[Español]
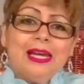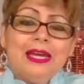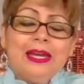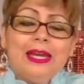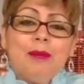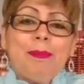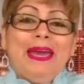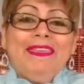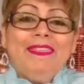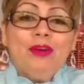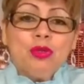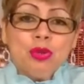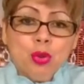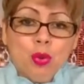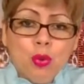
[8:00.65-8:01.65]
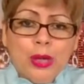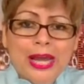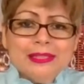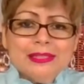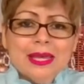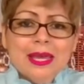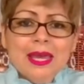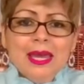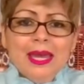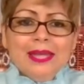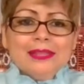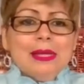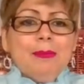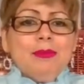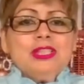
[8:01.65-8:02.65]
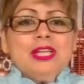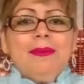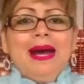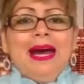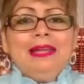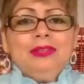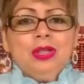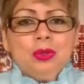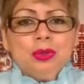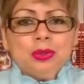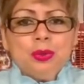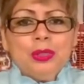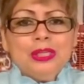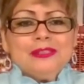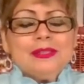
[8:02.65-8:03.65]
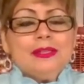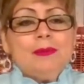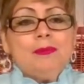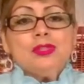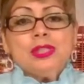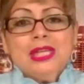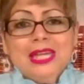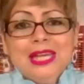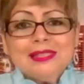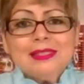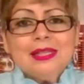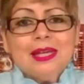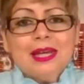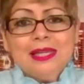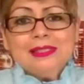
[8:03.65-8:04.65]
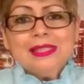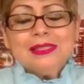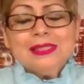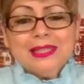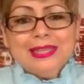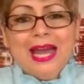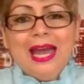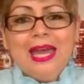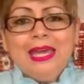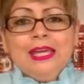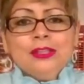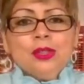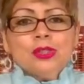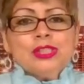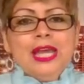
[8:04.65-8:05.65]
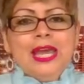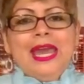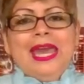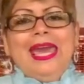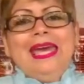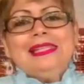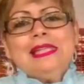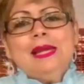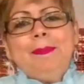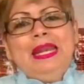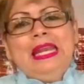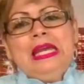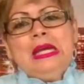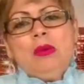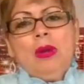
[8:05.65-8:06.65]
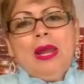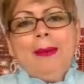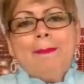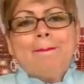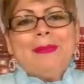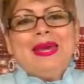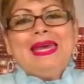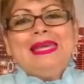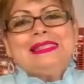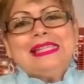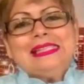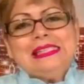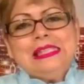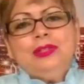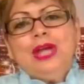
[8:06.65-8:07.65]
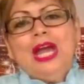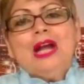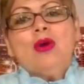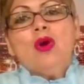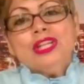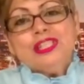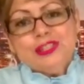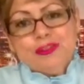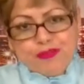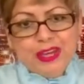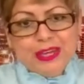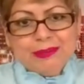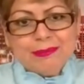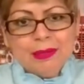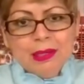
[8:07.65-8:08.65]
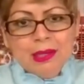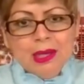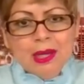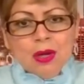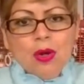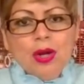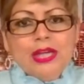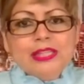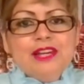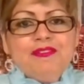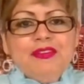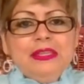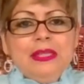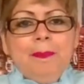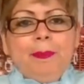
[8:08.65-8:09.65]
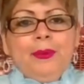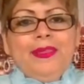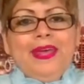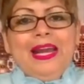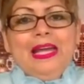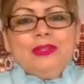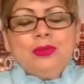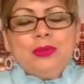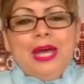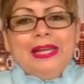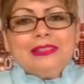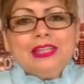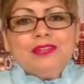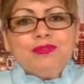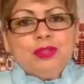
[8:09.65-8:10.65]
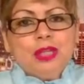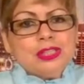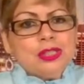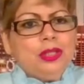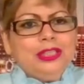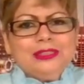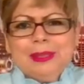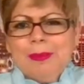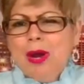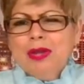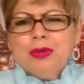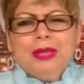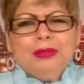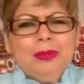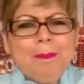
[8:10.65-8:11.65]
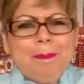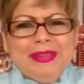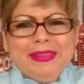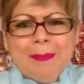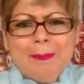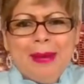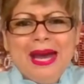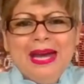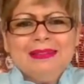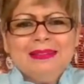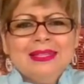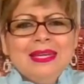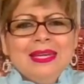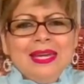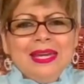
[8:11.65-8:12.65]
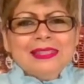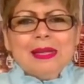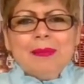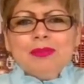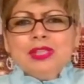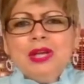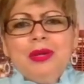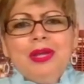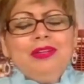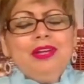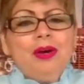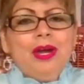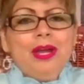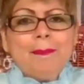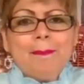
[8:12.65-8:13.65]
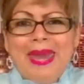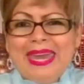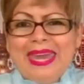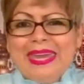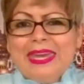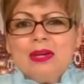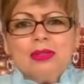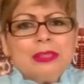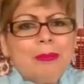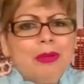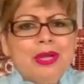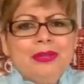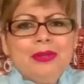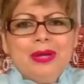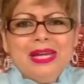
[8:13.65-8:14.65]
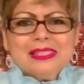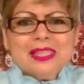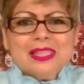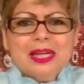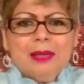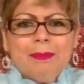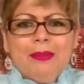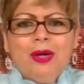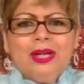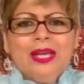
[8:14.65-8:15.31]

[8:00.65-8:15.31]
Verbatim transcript: el país de Honduras. Estamos trabajando en Honduras, tenemos hijas iglesias allá. Entonces, esta película está haciendo ya con ese fin, con ese fin de poder ayudar a esta fundación. Estamos ayudando en Panamá, estamos ayudando en México, estamos yendo en El Salvador,